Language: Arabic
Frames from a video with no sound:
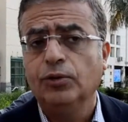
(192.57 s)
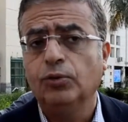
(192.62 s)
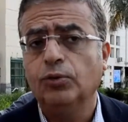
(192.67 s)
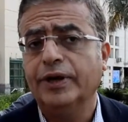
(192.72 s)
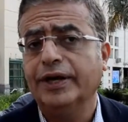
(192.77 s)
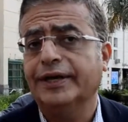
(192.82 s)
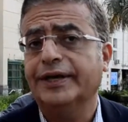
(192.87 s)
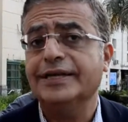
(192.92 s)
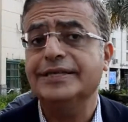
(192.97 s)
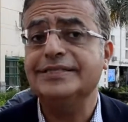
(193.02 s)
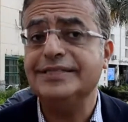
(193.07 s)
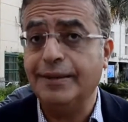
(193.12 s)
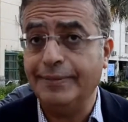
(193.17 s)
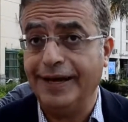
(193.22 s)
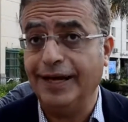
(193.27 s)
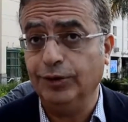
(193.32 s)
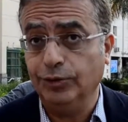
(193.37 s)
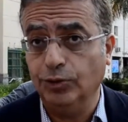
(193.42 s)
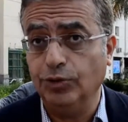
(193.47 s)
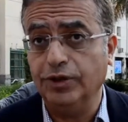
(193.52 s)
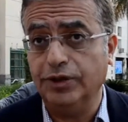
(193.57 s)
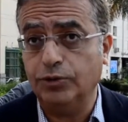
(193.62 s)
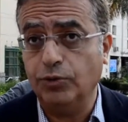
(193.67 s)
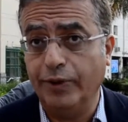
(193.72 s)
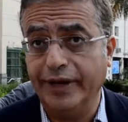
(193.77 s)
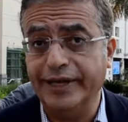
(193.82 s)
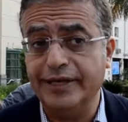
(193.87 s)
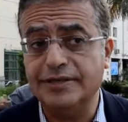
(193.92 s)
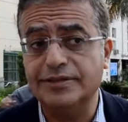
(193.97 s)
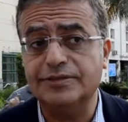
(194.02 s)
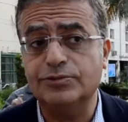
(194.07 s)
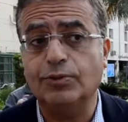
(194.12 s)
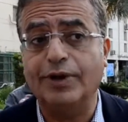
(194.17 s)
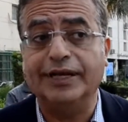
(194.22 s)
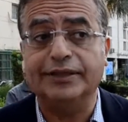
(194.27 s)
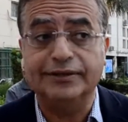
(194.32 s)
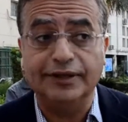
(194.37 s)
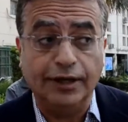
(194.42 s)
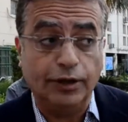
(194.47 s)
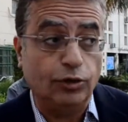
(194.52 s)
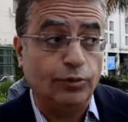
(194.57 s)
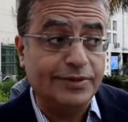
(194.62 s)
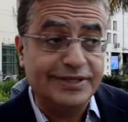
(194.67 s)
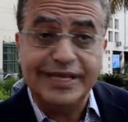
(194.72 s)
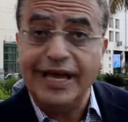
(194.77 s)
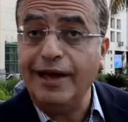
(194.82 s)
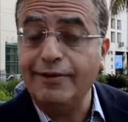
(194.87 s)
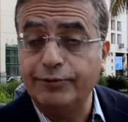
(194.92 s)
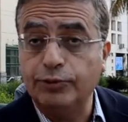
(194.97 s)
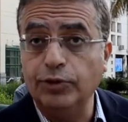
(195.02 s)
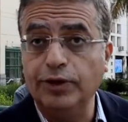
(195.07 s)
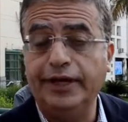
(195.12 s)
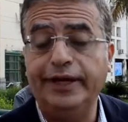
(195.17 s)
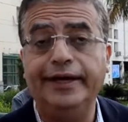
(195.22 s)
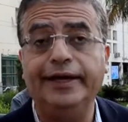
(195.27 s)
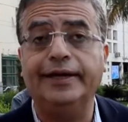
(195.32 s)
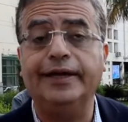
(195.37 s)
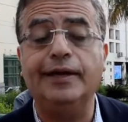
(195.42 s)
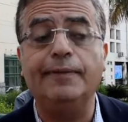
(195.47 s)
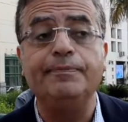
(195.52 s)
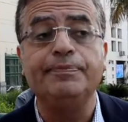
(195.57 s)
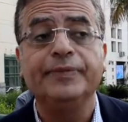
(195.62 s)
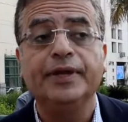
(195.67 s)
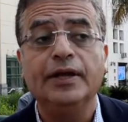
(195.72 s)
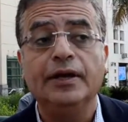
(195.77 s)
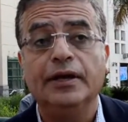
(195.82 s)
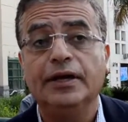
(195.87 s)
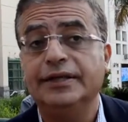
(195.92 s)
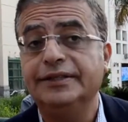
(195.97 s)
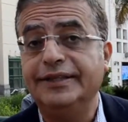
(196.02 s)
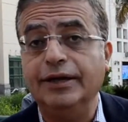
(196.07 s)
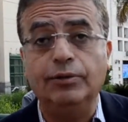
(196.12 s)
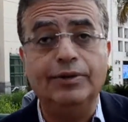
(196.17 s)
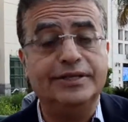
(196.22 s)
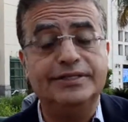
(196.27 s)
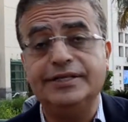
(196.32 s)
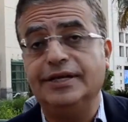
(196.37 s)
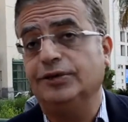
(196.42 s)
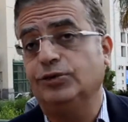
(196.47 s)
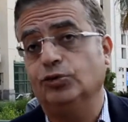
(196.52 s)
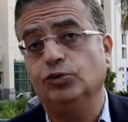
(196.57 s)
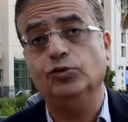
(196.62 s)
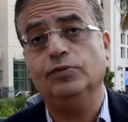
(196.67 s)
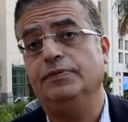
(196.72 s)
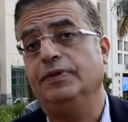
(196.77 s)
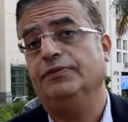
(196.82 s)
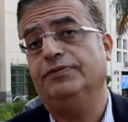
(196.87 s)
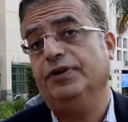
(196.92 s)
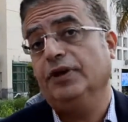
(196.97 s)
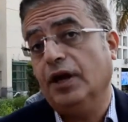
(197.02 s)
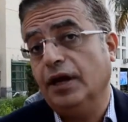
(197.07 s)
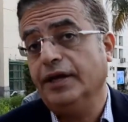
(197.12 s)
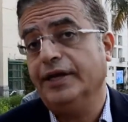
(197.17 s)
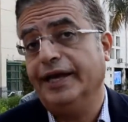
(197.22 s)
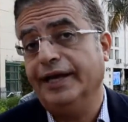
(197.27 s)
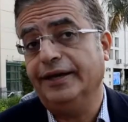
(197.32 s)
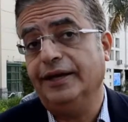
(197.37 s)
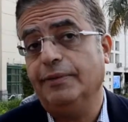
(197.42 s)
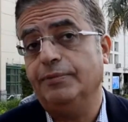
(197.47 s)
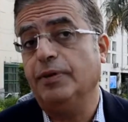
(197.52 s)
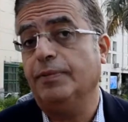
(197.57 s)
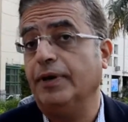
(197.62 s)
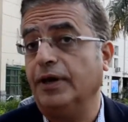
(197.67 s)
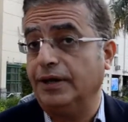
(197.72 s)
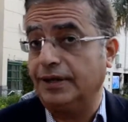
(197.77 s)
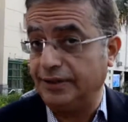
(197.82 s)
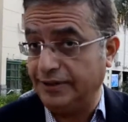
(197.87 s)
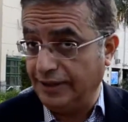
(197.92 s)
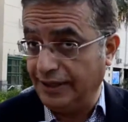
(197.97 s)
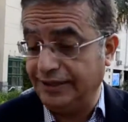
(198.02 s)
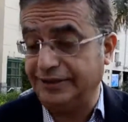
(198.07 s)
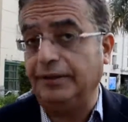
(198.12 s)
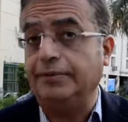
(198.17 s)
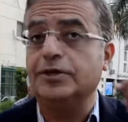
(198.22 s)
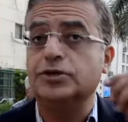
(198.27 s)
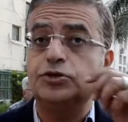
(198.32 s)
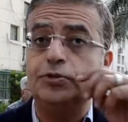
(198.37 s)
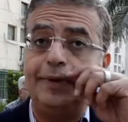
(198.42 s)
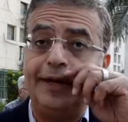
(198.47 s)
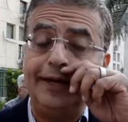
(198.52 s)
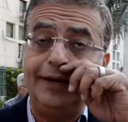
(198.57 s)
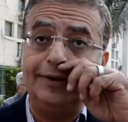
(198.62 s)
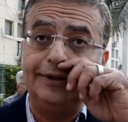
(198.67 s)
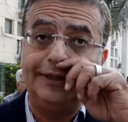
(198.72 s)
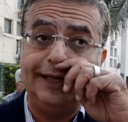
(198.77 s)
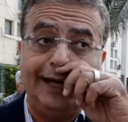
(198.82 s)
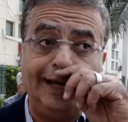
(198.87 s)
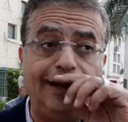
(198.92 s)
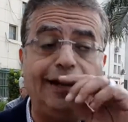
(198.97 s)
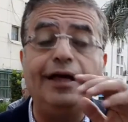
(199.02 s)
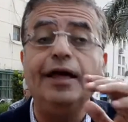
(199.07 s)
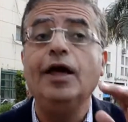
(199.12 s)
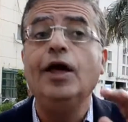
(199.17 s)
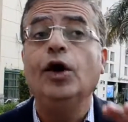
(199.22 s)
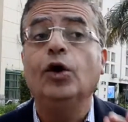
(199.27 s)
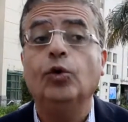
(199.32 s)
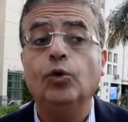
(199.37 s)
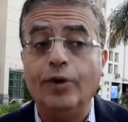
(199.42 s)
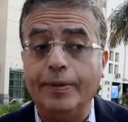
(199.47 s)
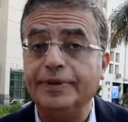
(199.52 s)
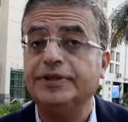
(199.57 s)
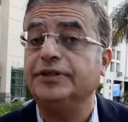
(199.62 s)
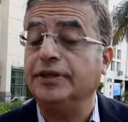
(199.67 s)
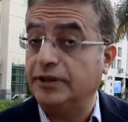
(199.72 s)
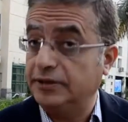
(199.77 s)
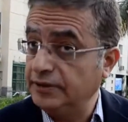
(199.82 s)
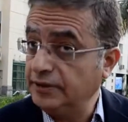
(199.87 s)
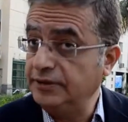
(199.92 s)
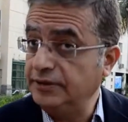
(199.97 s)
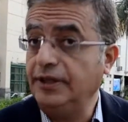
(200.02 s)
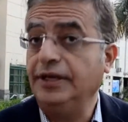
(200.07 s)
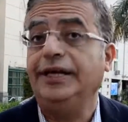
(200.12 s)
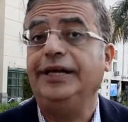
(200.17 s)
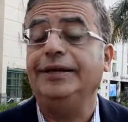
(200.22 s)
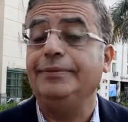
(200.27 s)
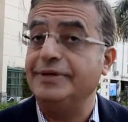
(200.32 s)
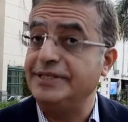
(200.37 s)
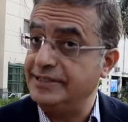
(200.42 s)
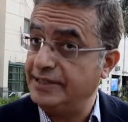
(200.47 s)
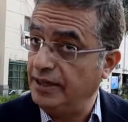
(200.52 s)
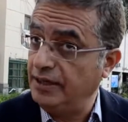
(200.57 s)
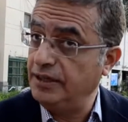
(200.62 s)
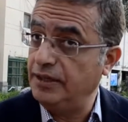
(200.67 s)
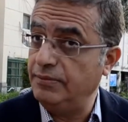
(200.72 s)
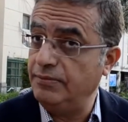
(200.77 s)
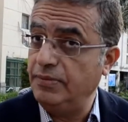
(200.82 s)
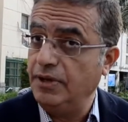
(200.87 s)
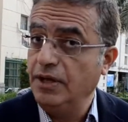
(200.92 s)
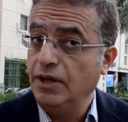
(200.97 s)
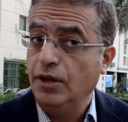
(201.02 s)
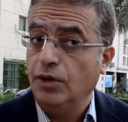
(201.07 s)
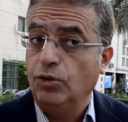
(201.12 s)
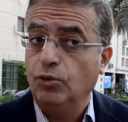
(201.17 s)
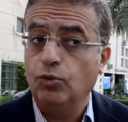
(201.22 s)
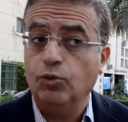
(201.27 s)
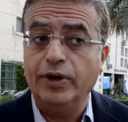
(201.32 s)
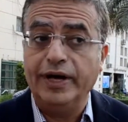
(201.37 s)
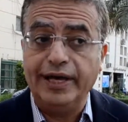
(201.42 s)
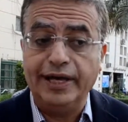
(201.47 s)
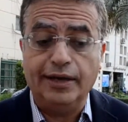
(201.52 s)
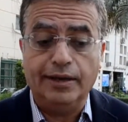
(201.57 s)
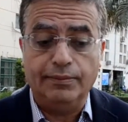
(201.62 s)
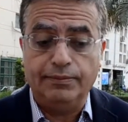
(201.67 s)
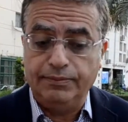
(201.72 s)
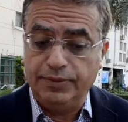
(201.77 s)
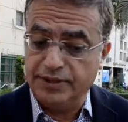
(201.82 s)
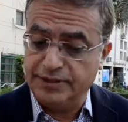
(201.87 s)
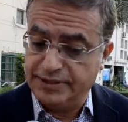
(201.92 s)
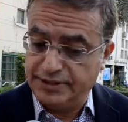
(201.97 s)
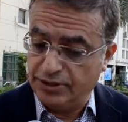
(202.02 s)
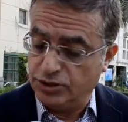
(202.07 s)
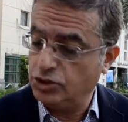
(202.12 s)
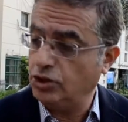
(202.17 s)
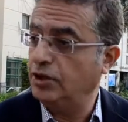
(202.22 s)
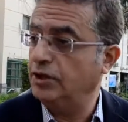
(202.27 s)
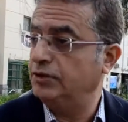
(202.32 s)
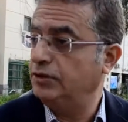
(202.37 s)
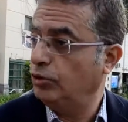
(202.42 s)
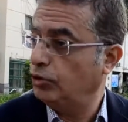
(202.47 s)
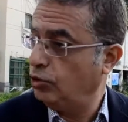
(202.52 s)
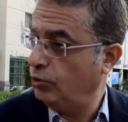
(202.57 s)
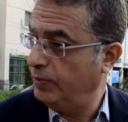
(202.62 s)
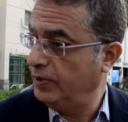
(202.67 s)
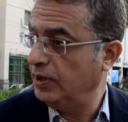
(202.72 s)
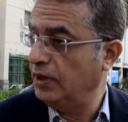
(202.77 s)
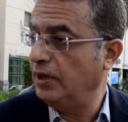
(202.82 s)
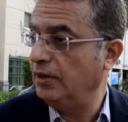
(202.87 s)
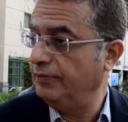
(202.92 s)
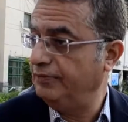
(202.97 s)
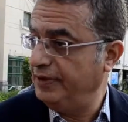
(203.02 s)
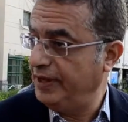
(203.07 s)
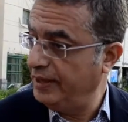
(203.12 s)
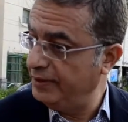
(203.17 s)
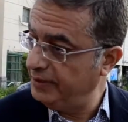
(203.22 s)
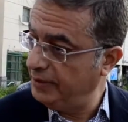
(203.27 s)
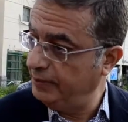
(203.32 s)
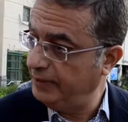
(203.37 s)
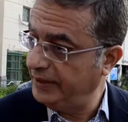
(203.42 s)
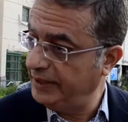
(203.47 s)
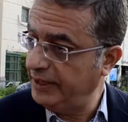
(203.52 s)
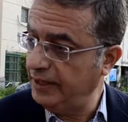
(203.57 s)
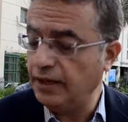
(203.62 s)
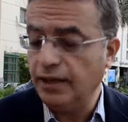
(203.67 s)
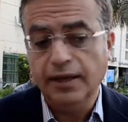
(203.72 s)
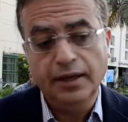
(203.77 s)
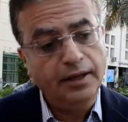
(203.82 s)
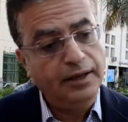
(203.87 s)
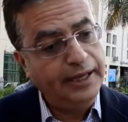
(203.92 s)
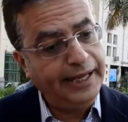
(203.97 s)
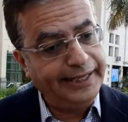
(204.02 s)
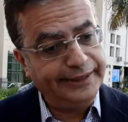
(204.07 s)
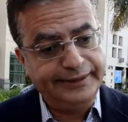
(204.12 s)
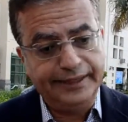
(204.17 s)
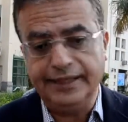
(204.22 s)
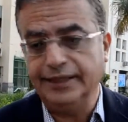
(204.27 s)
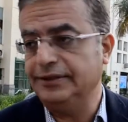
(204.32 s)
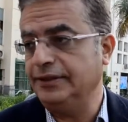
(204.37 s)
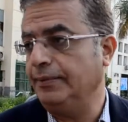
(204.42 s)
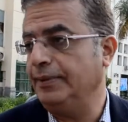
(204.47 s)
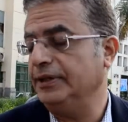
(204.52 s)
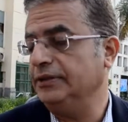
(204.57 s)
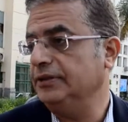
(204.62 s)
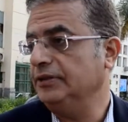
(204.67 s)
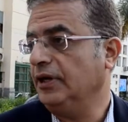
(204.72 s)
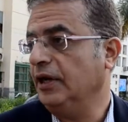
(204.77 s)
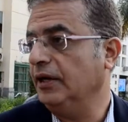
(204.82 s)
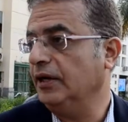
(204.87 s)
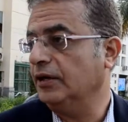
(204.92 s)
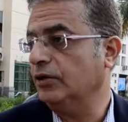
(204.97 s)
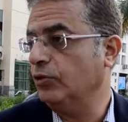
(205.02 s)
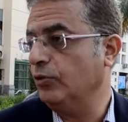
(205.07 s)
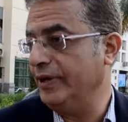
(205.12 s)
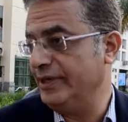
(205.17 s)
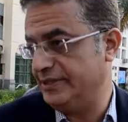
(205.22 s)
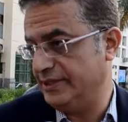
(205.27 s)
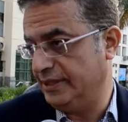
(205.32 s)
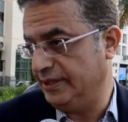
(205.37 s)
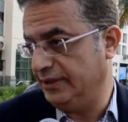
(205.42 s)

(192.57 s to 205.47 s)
وركزنا مع دول كويس وحطينا لهم مساحه في كل حاجه الدوله دي هتقوم في رايي انا ببركه الله طبعا سبحانه وتعالى وبالتخطيط العلمي السليم وباستشاره الخبراء في هذا المجال لا الدنيا طبعا تتحرك كويس